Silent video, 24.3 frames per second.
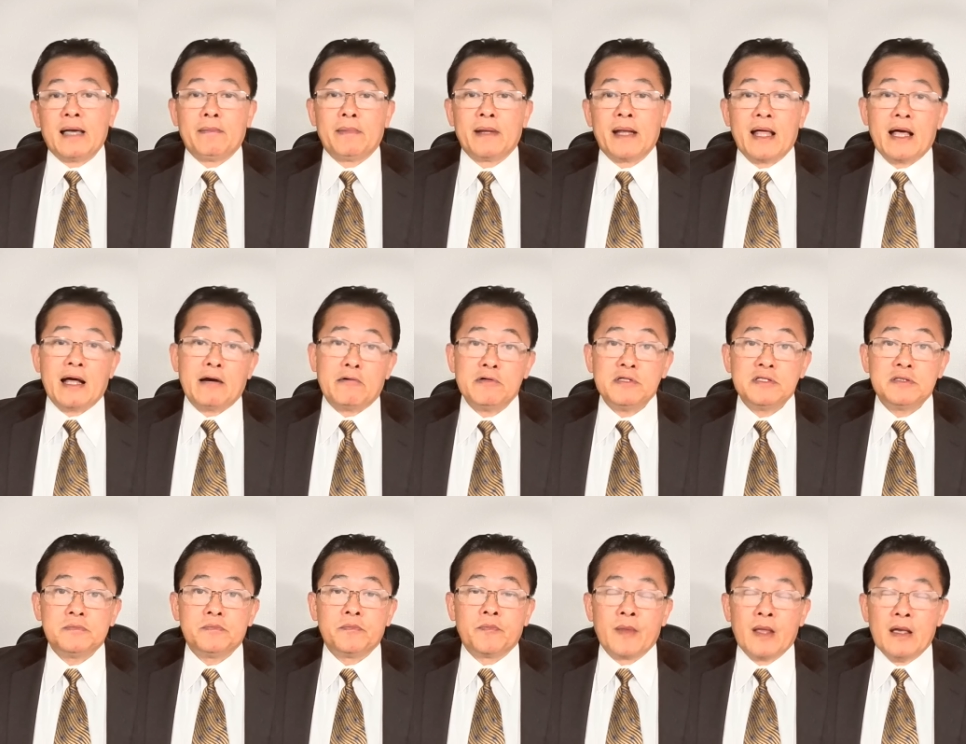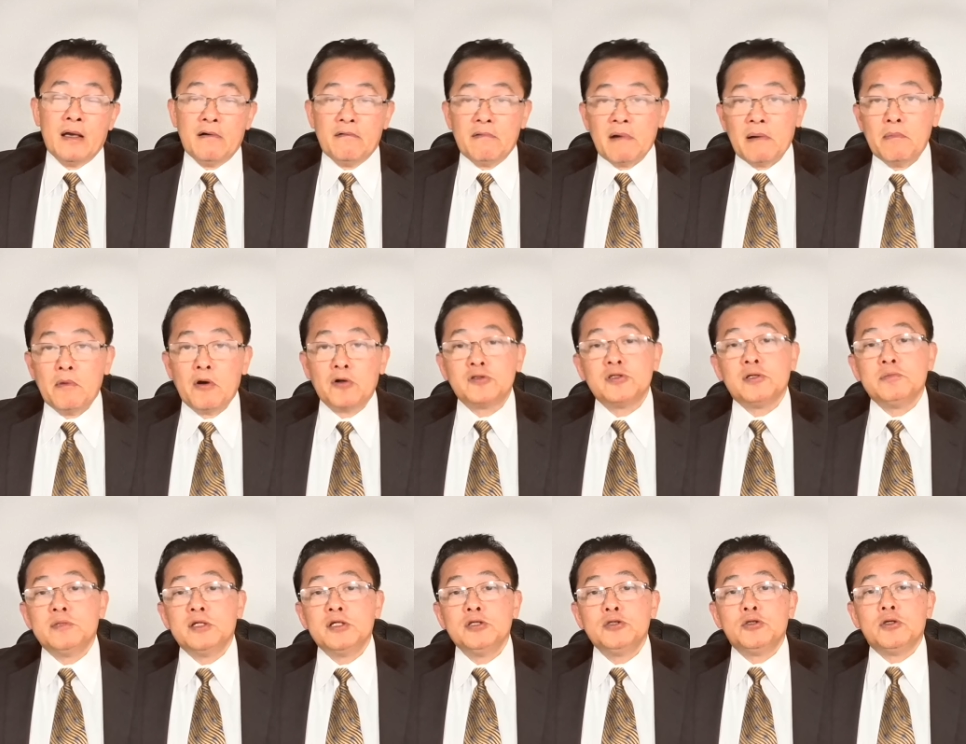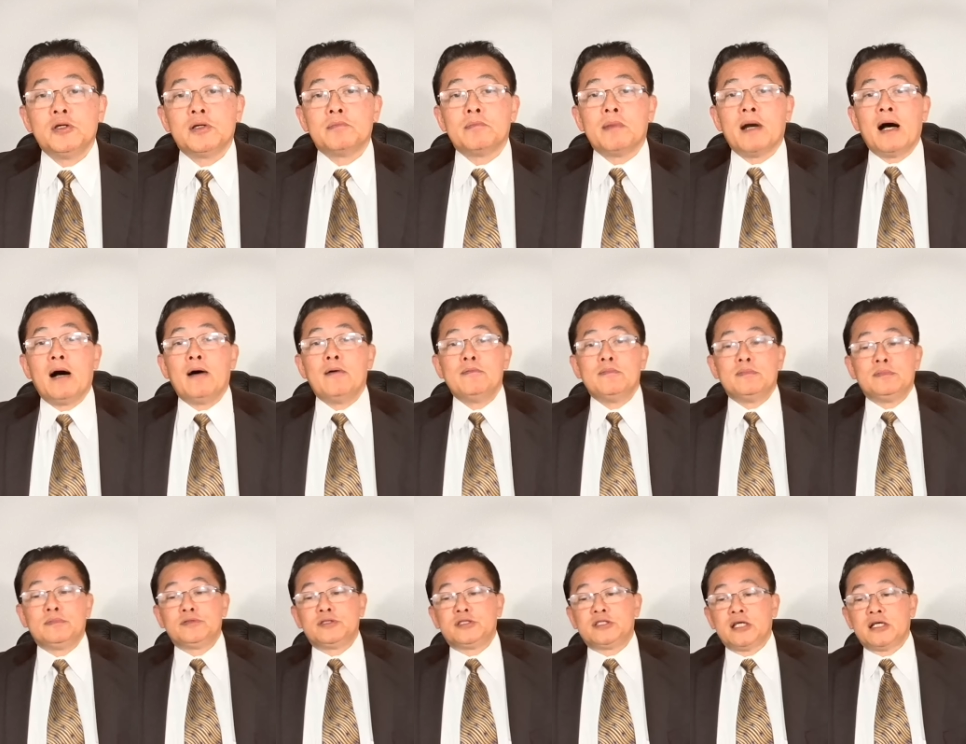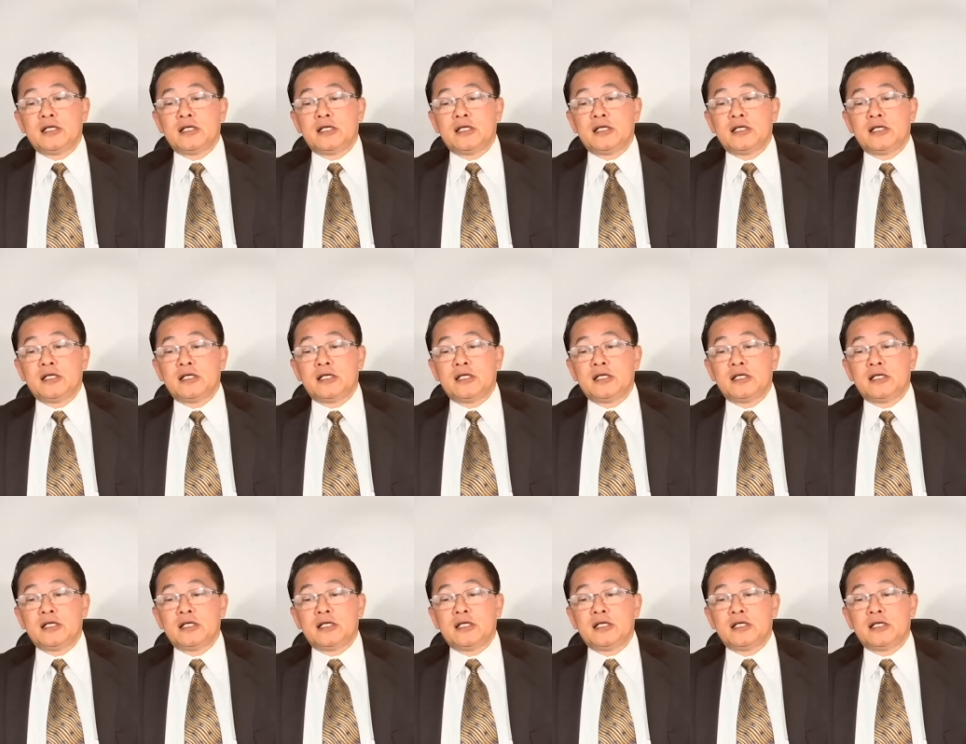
Kamala Harris và một trong những chuyện mà ông